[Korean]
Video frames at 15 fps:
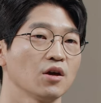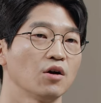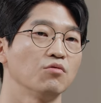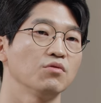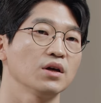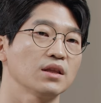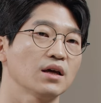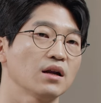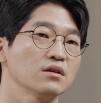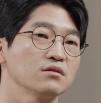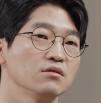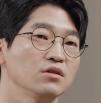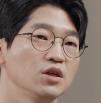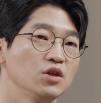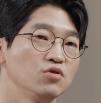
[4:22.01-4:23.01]
경우에
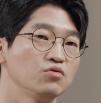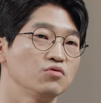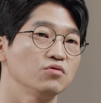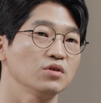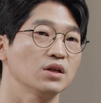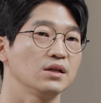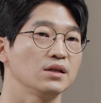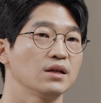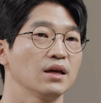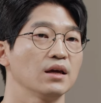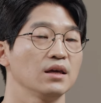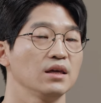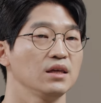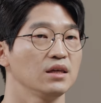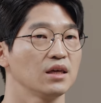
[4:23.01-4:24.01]
따라서는 이 주,
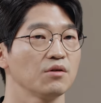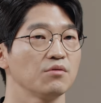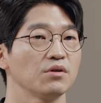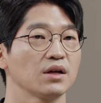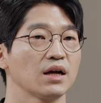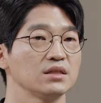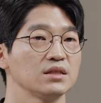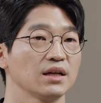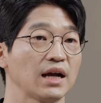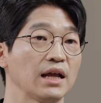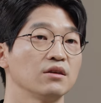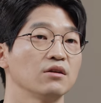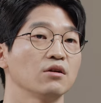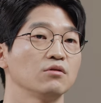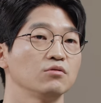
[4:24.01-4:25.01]
길게 이 개월까지의
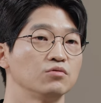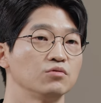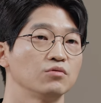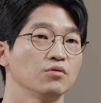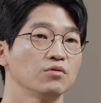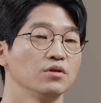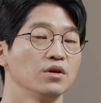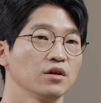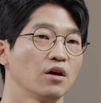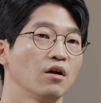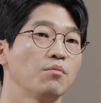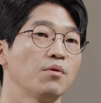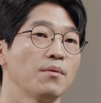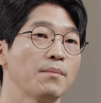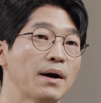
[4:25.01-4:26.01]
간격을 두고
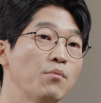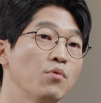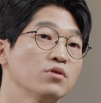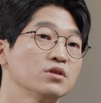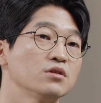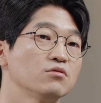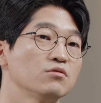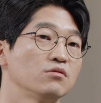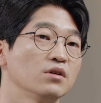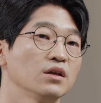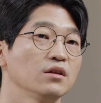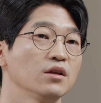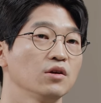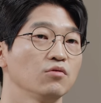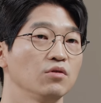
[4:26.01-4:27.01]
여러 번 반복 시술을
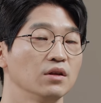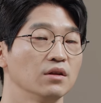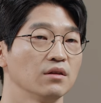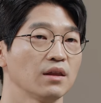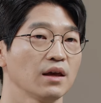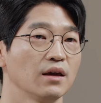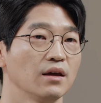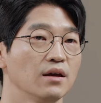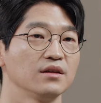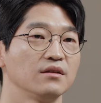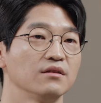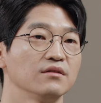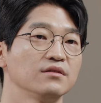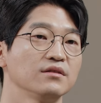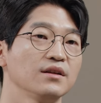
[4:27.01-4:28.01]
해드리고 있는데,
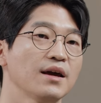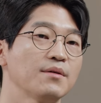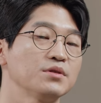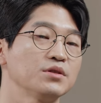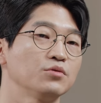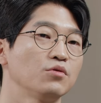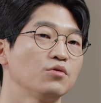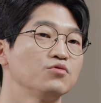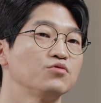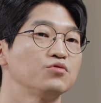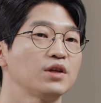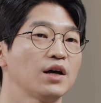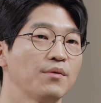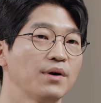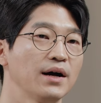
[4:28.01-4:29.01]
이런 트리암시놀론
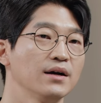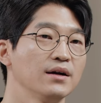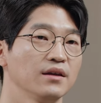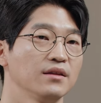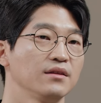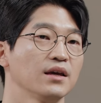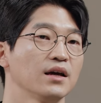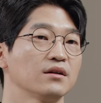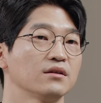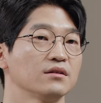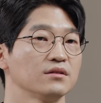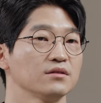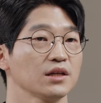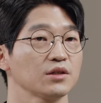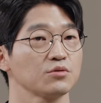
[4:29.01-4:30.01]
주사와
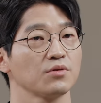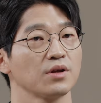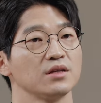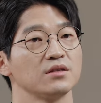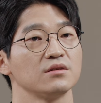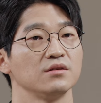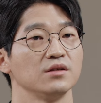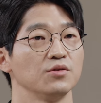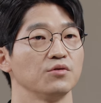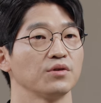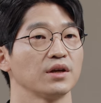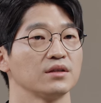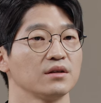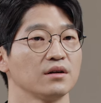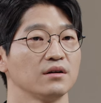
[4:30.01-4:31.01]
엔디아그 색소 레이저를
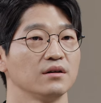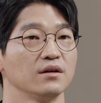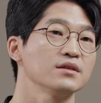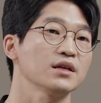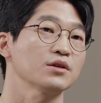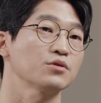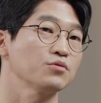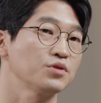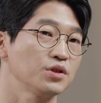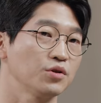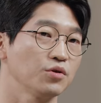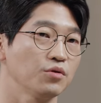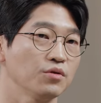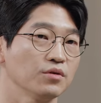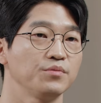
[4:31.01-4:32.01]
이용해서 색소
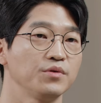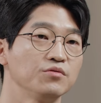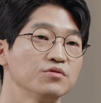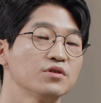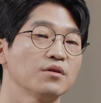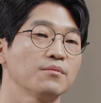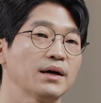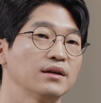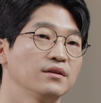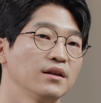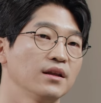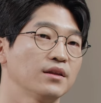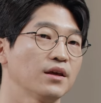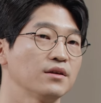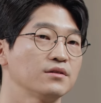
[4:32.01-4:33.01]
치료, 비우성
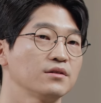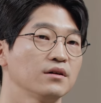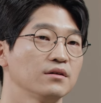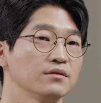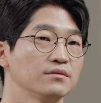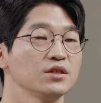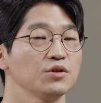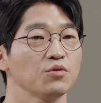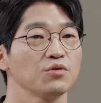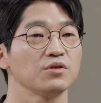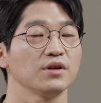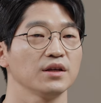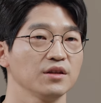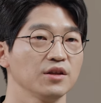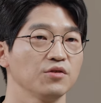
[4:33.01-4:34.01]
반응에 대해서
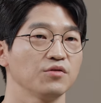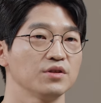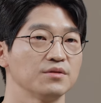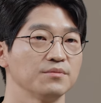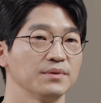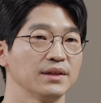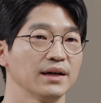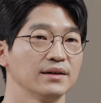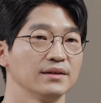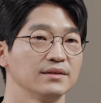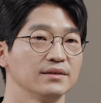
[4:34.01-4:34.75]
치료를 해드리고 있습니다.